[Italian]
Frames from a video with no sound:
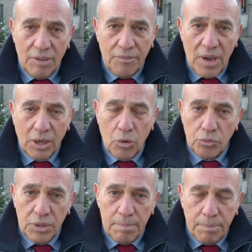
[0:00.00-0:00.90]
da fare con
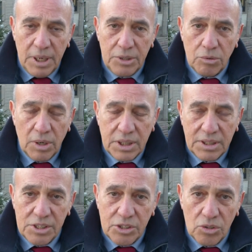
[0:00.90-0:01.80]
un impegno, una
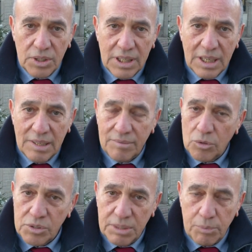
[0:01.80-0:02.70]
dedizione che
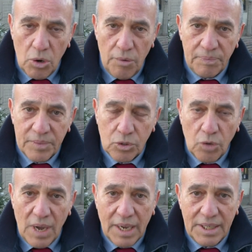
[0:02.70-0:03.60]
non si può
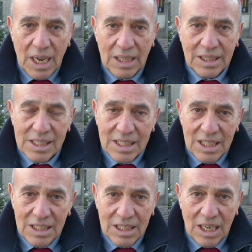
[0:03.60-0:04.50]
trovare in altri
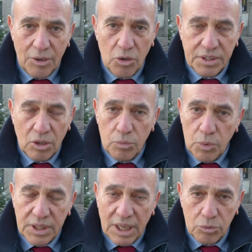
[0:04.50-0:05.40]
segni della nostra
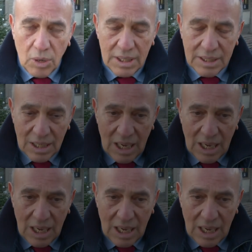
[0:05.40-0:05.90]
comunità durante